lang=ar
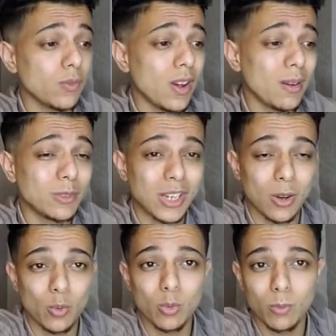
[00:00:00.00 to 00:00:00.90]
فمش
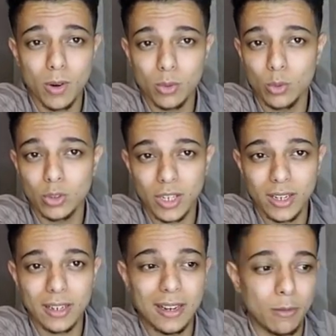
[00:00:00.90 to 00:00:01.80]
هيكون برضو
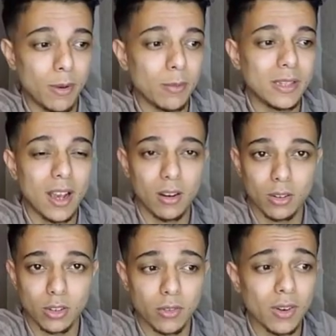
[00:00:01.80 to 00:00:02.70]
شكل الايميل بتاعك
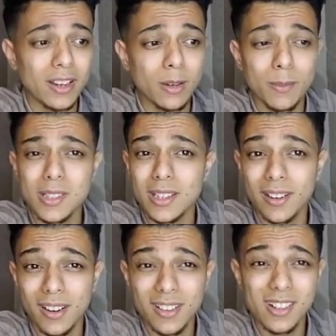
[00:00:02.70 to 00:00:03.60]
لطيف لكن بيست
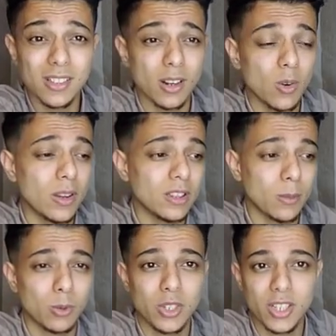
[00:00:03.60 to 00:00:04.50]
جريتنجز اللي هو انت
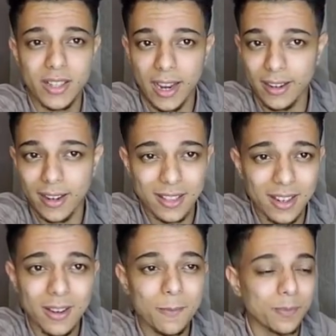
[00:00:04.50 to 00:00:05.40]
بترسل تحياتك